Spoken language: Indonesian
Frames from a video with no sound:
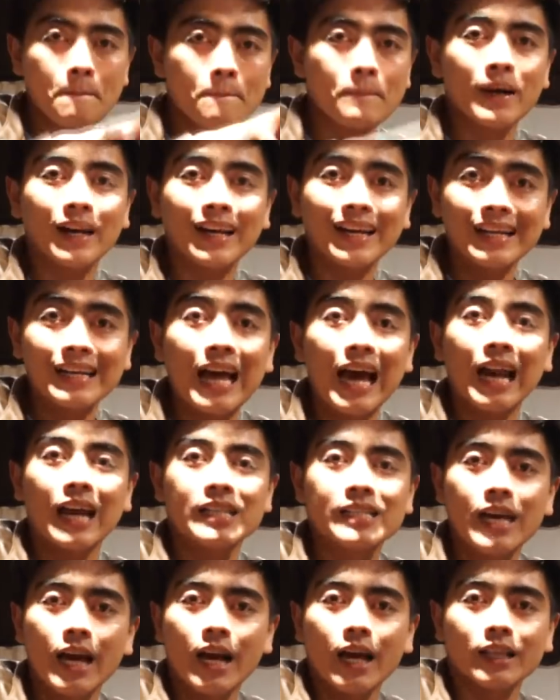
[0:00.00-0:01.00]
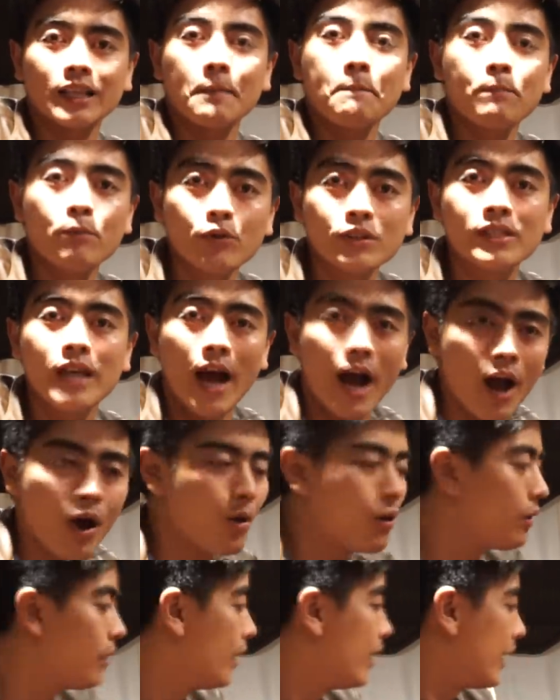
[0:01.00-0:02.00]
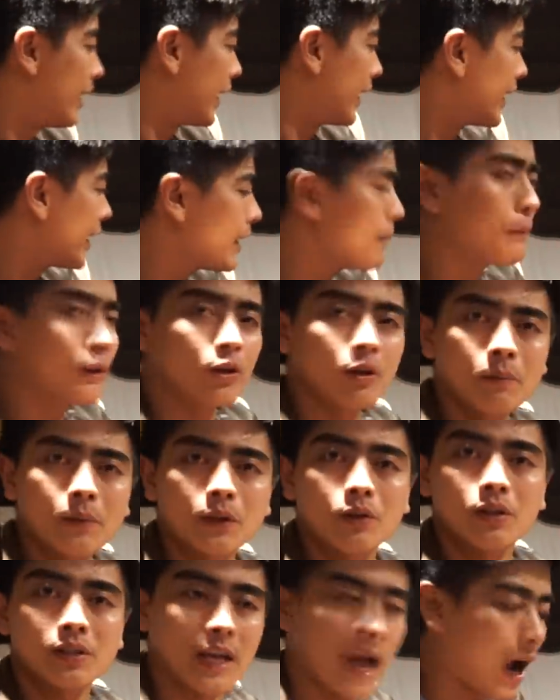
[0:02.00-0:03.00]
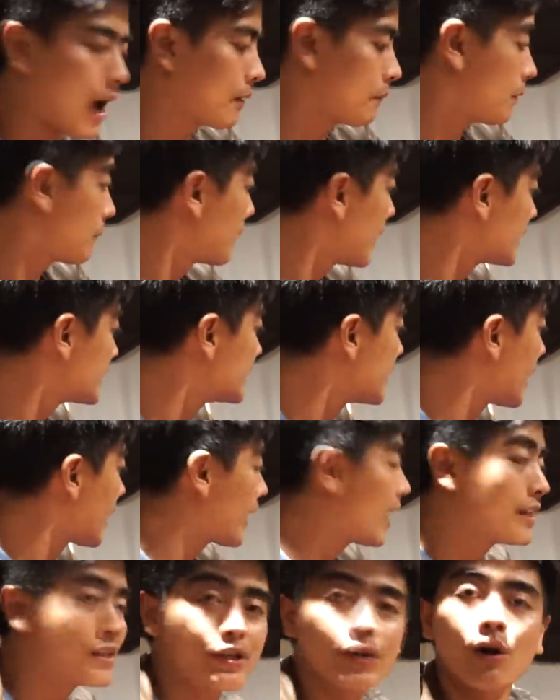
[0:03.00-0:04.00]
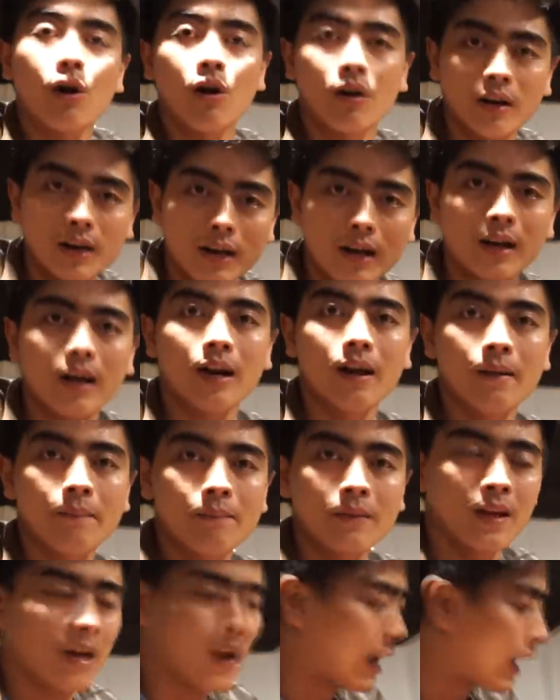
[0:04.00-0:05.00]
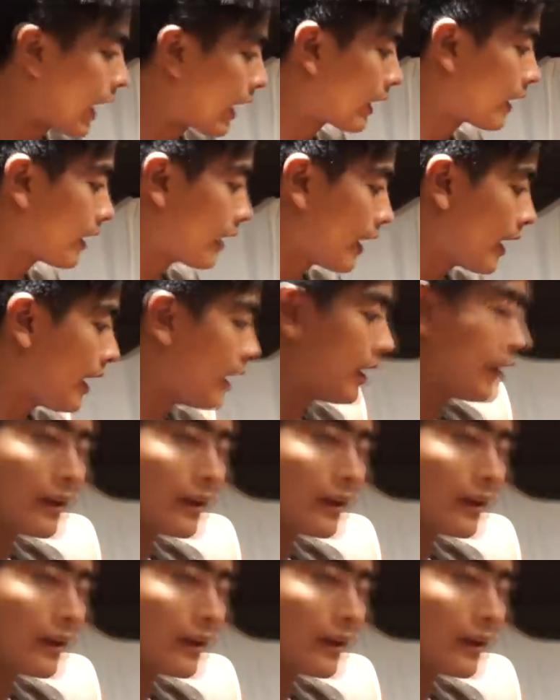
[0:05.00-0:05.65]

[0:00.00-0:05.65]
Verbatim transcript: berkendara jarak tempuh jauh ini betul-betul sangat memanjakan si owner karena